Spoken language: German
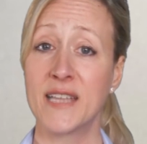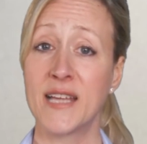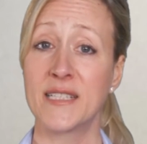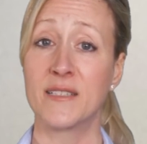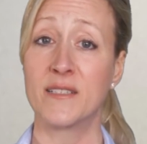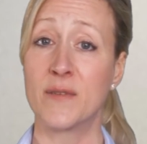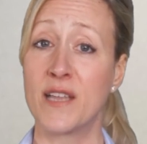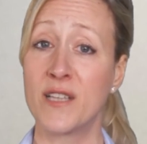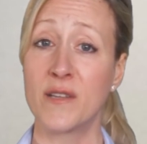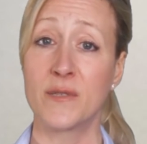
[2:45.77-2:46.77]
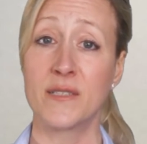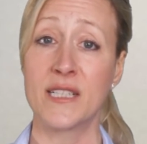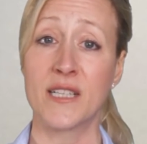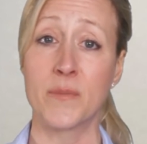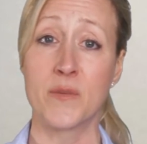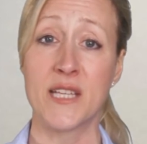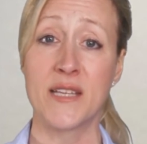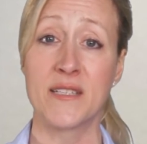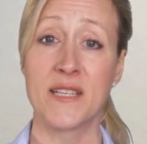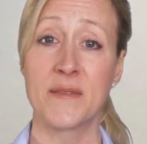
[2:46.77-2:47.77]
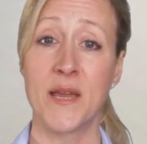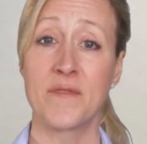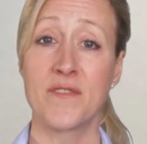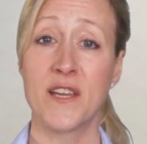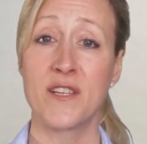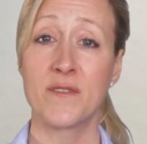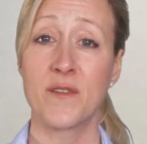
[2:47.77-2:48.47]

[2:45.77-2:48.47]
in einigen 2010er Modellen ist anfällig